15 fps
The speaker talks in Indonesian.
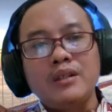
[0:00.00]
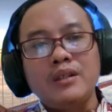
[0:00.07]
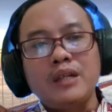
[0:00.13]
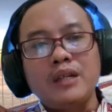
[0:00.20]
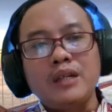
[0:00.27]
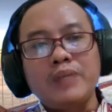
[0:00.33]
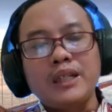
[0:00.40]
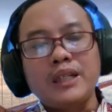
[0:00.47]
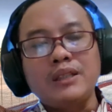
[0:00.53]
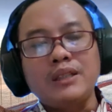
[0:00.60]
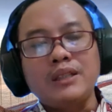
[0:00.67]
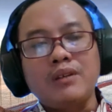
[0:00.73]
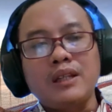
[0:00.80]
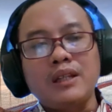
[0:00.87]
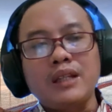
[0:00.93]
aplikasi
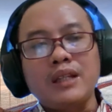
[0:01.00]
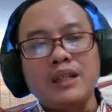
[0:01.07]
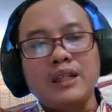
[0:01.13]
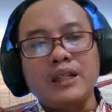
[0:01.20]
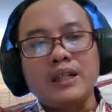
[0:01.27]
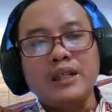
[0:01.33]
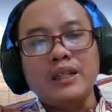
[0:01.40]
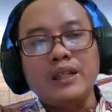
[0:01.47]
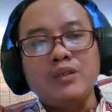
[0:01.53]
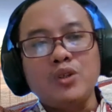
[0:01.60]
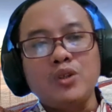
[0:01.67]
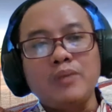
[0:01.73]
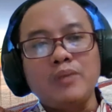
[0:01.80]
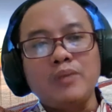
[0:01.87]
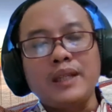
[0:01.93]
online tradingnya itu
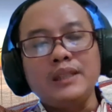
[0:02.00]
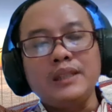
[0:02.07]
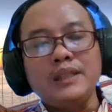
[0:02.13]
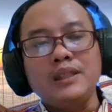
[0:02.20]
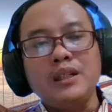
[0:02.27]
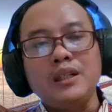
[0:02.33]
otomatis ya.